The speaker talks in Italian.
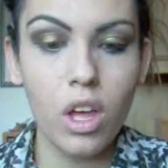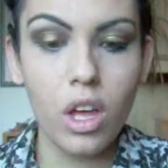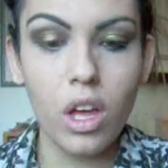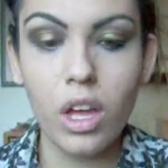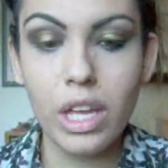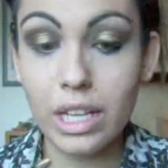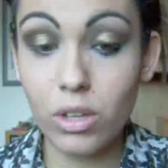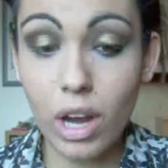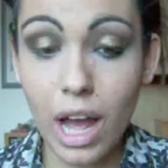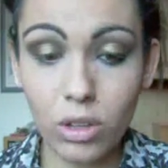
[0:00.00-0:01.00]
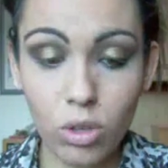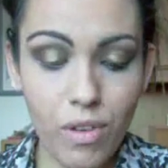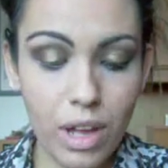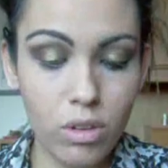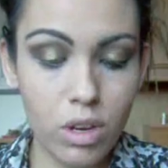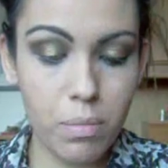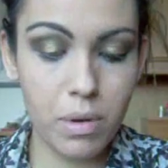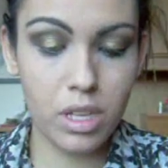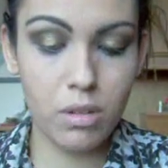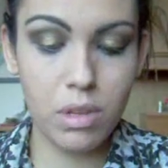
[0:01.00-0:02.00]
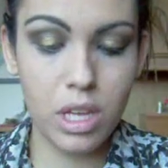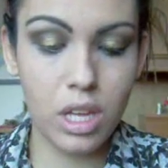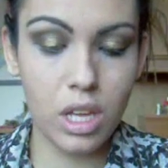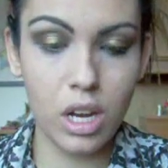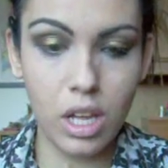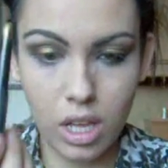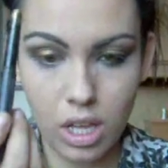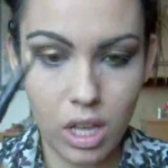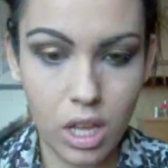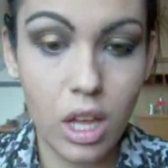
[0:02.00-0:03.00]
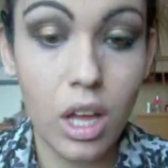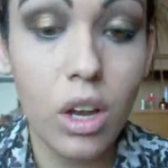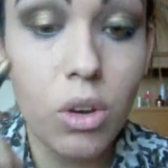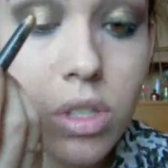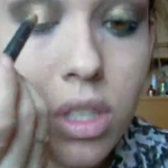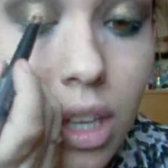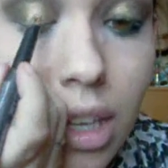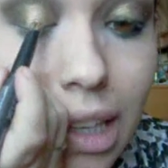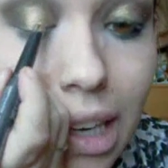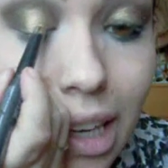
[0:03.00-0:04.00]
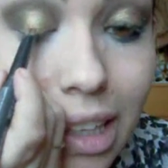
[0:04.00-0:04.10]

eh, il dorato vado a riprendermi il, eh, lo stick della